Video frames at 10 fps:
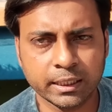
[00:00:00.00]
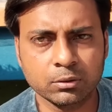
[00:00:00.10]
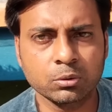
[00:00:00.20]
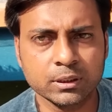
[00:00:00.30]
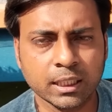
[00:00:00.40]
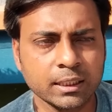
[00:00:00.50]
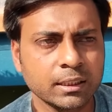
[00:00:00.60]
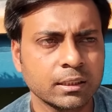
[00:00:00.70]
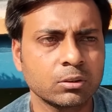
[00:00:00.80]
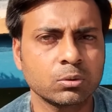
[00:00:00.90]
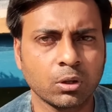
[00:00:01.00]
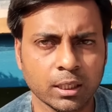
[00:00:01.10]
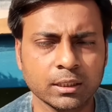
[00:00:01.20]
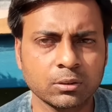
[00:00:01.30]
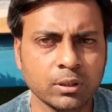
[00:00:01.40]
এটুকুই জানি কিন্তু
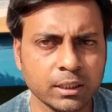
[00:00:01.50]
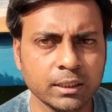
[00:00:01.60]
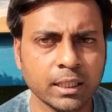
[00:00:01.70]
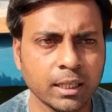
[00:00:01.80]
হঠাৎ করেই